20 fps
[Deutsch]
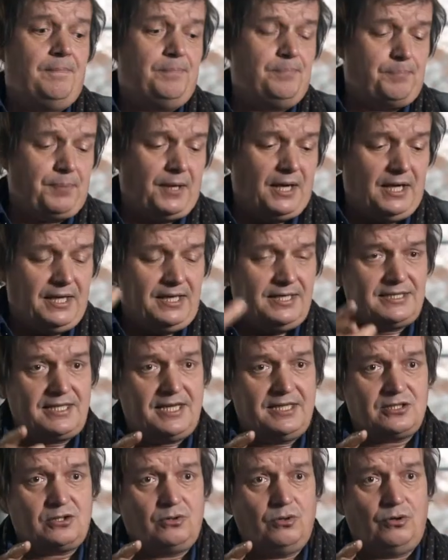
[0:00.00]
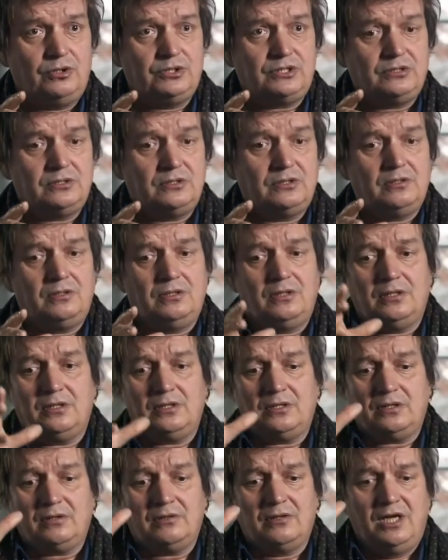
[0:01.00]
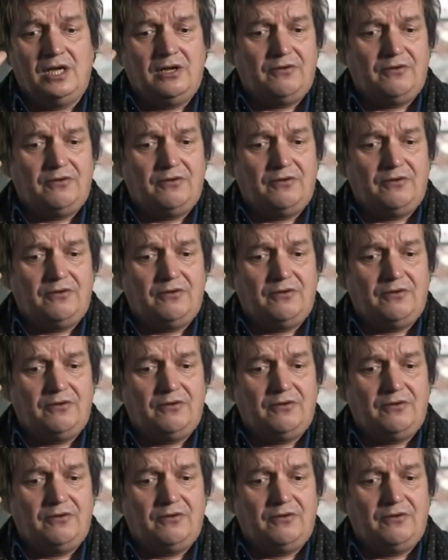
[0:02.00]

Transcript: Ein paar SS-Leute äh,